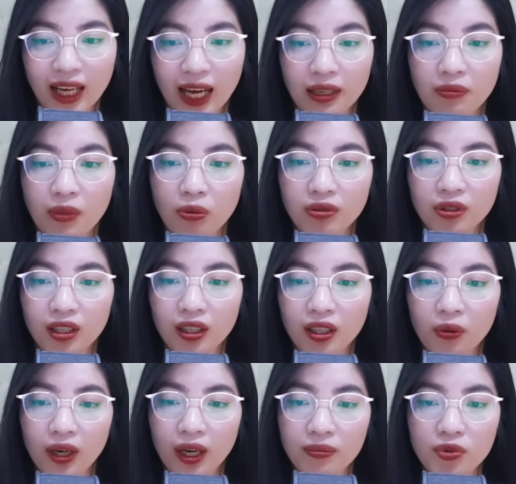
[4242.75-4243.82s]
Anh mong đợi
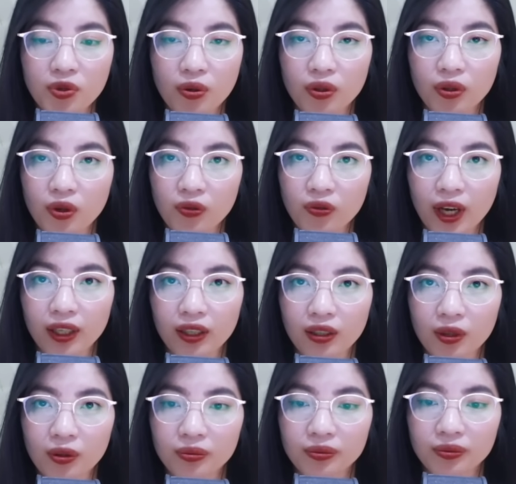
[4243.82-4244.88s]
lâu lắm rồi có phải
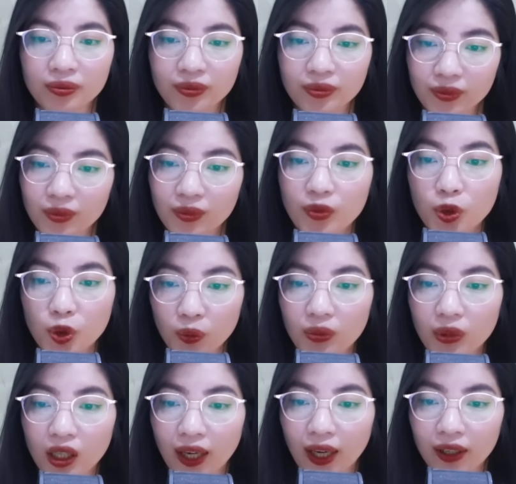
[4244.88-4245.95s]
không? Chúc
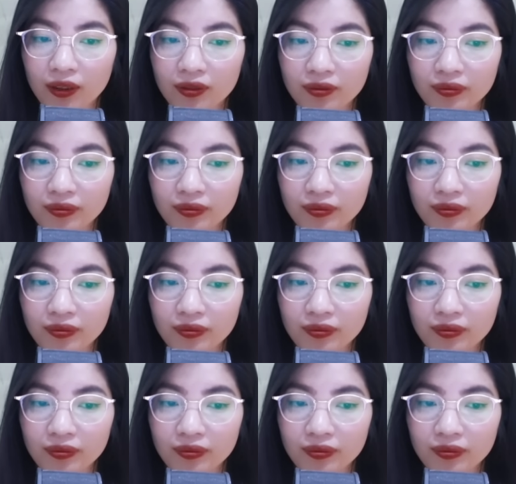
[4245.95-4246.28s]
mừng anh.